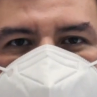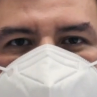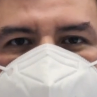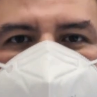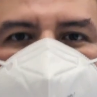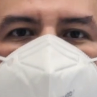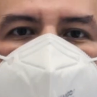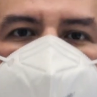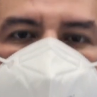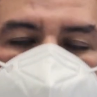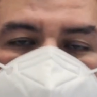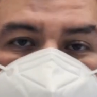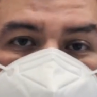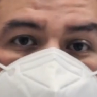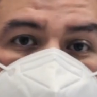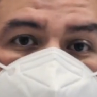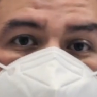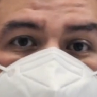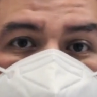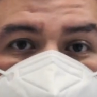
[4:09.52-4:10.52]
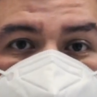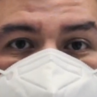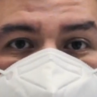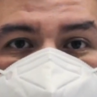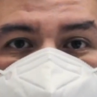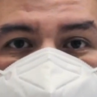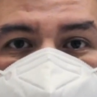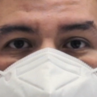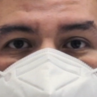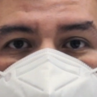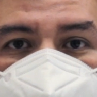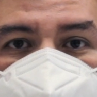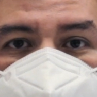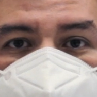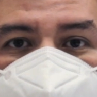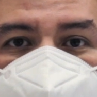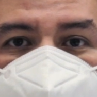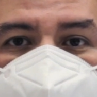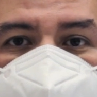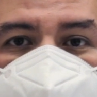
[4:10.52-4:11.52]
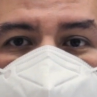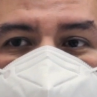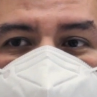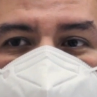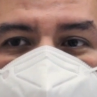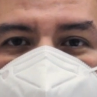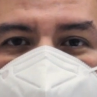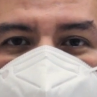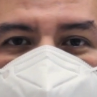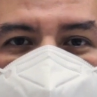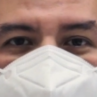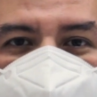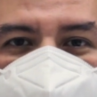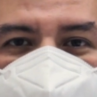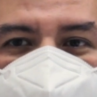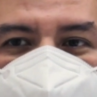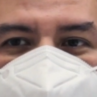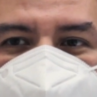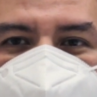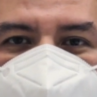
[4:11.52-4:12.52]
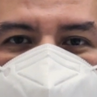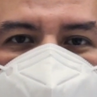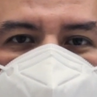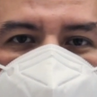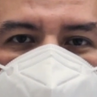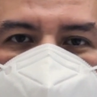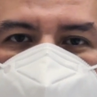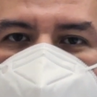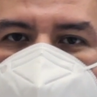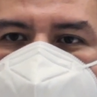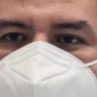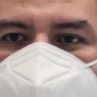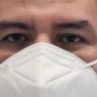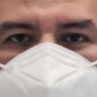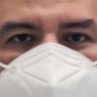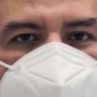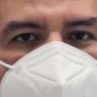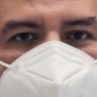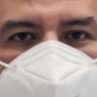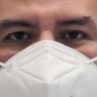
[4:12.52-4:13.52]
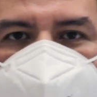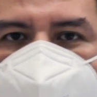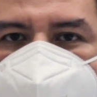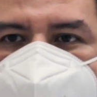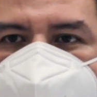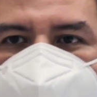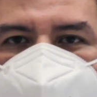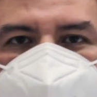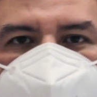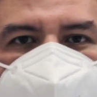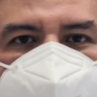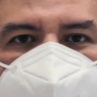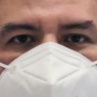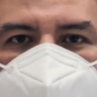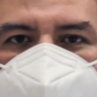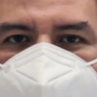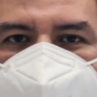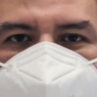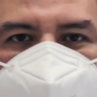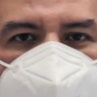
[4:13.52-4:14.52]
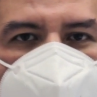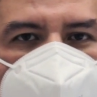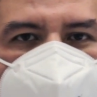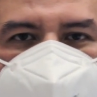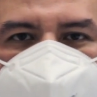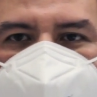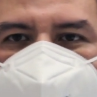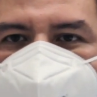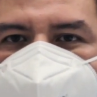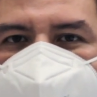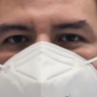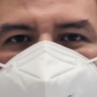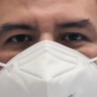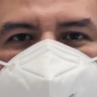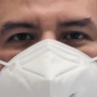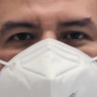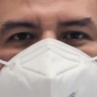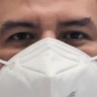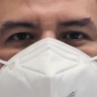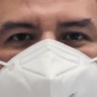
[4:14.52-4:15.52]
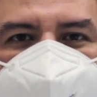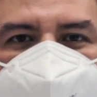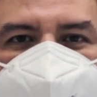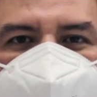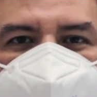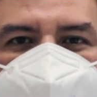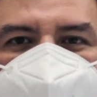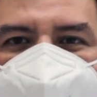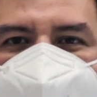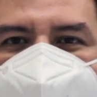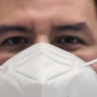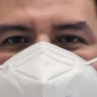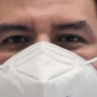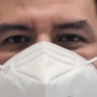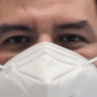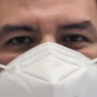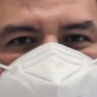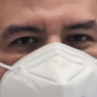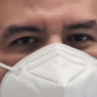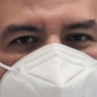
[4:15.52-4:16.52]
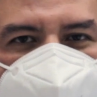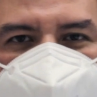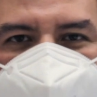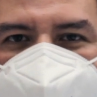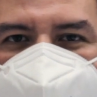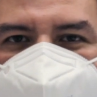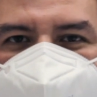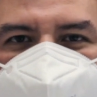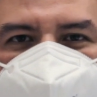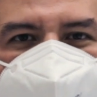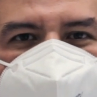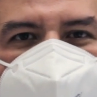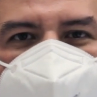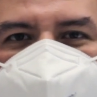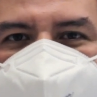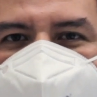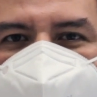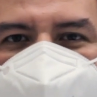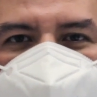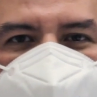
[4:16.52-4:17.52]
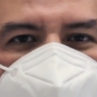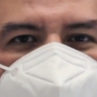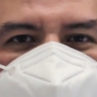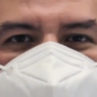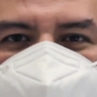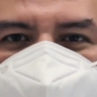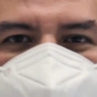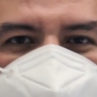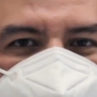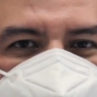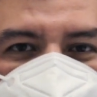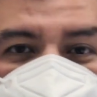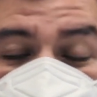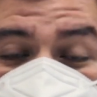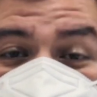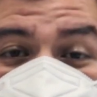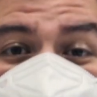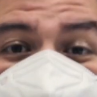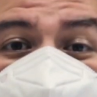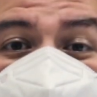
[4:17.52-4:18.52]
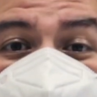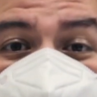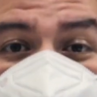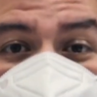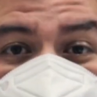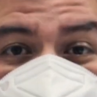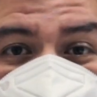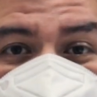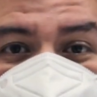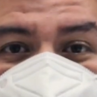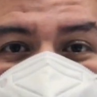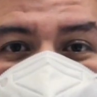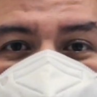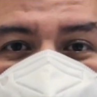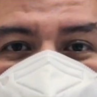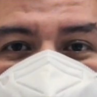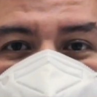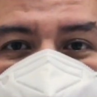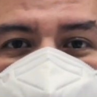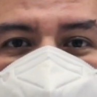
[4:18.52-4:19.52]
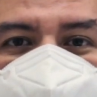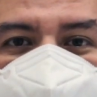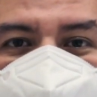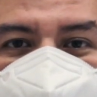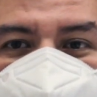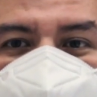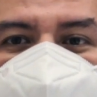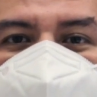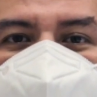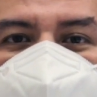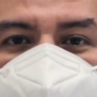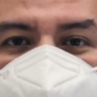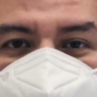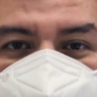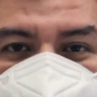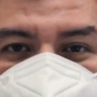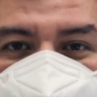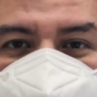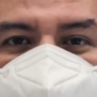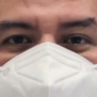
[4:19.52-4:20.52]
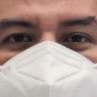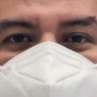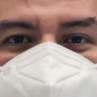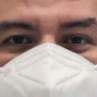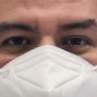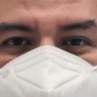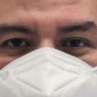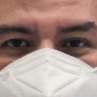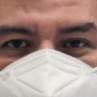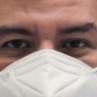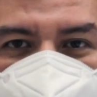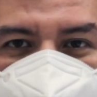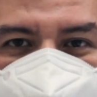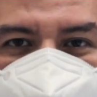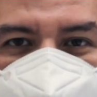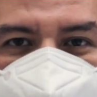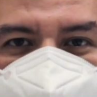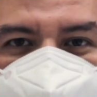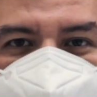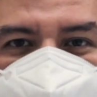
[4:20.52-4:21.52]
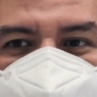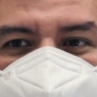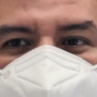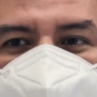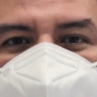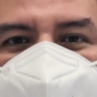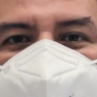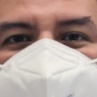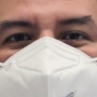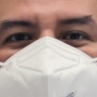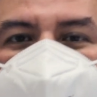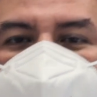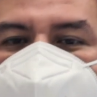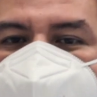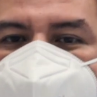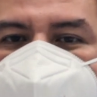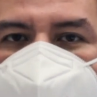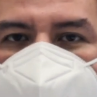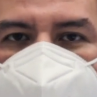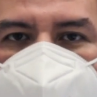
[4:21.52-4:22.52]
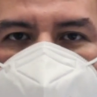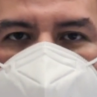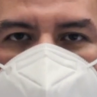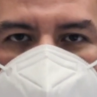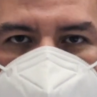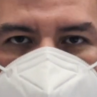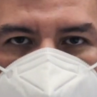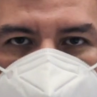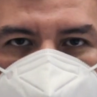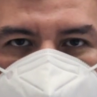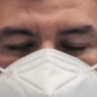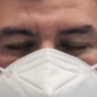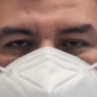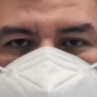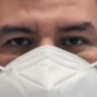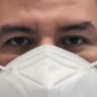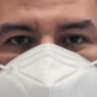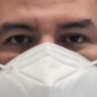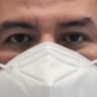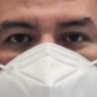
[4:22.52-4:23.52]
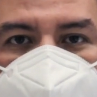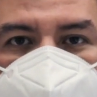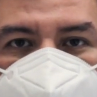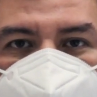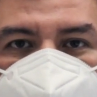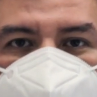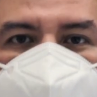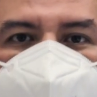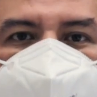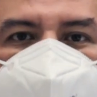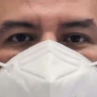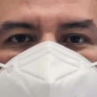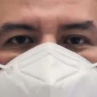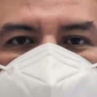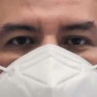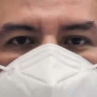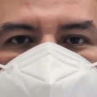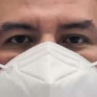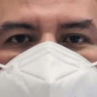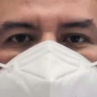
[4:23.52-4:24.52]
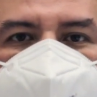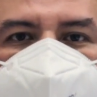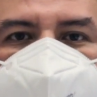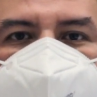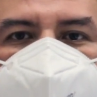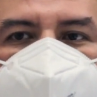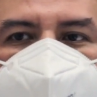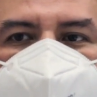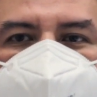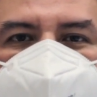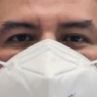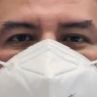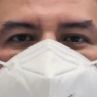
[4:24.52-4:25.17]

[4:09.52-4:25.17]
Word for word: de la equivocación. ¿sí? Entonces, no vas a llegar al éxito sin equivocarte. Hay un dicho que dice que los marineros no se hacen en aguas tranquilas y es muy cierto. Entonces tenemos que pasar tormentas, tenemos que regarla, pero lo importante es que